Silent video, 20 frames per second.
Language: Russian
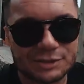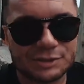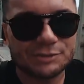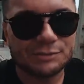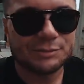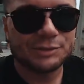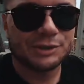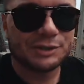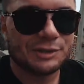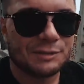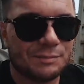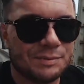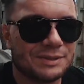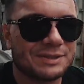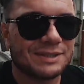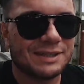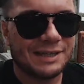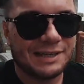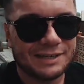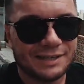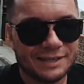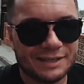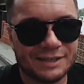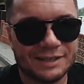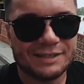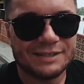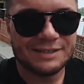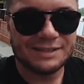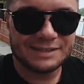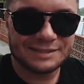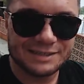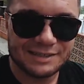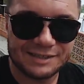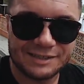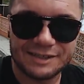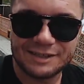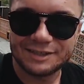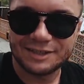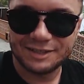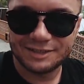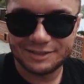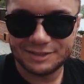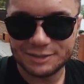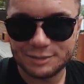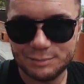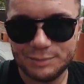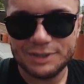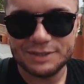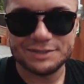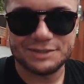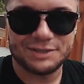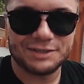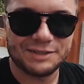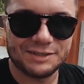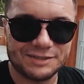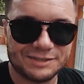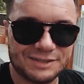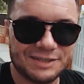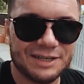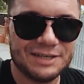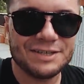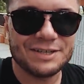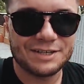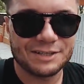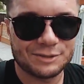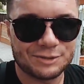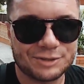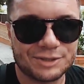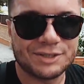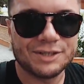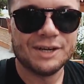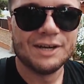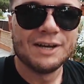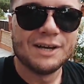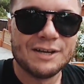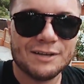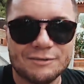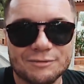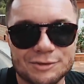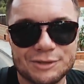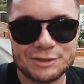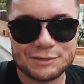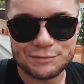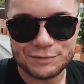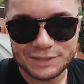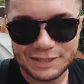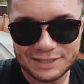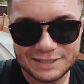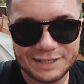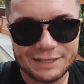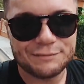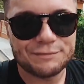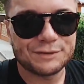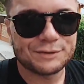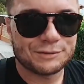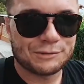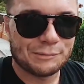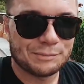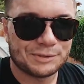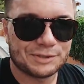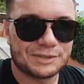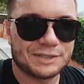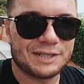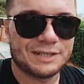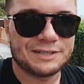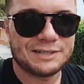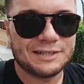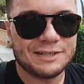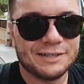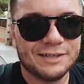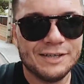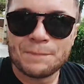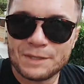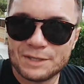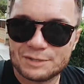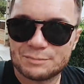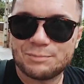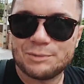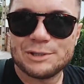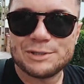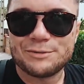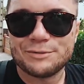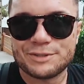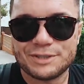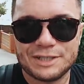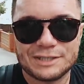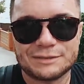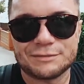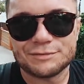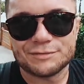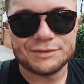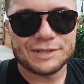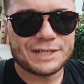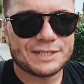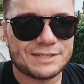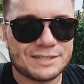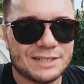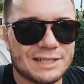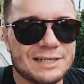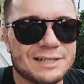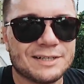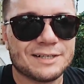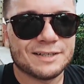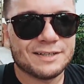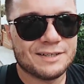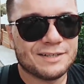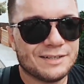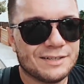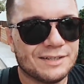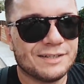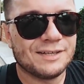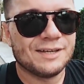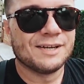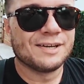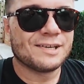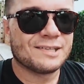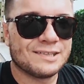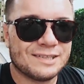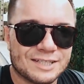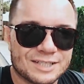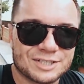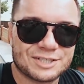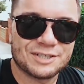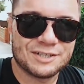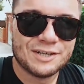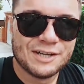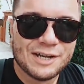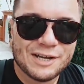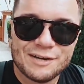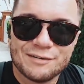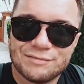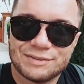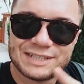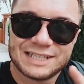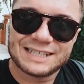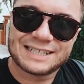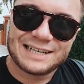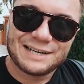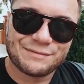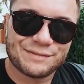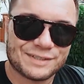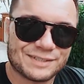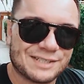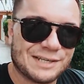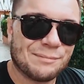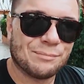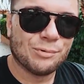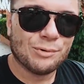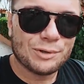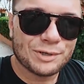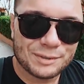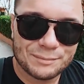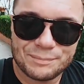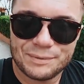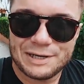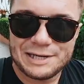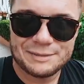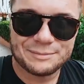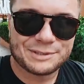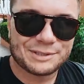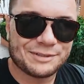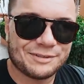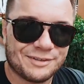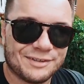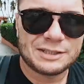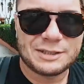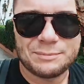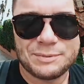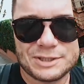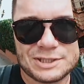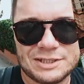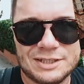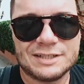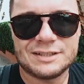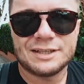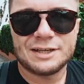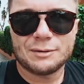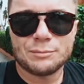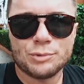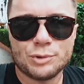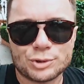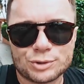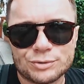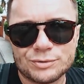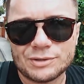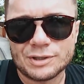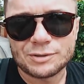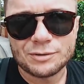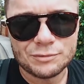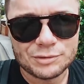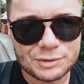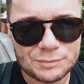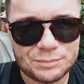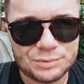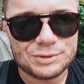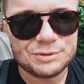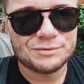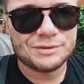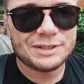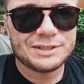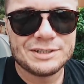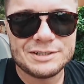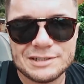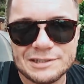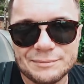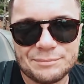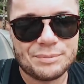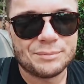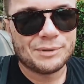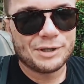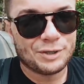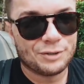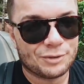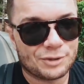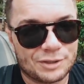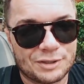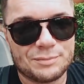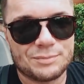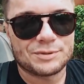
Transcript: что мне написали несколько каких-то испанских изданий, которые вот эти фотографии с коптера хотели использовать как-то в своих целях. И даже фотография собора Пальмского пошла на обложку какого-то путеводителя по Майорке,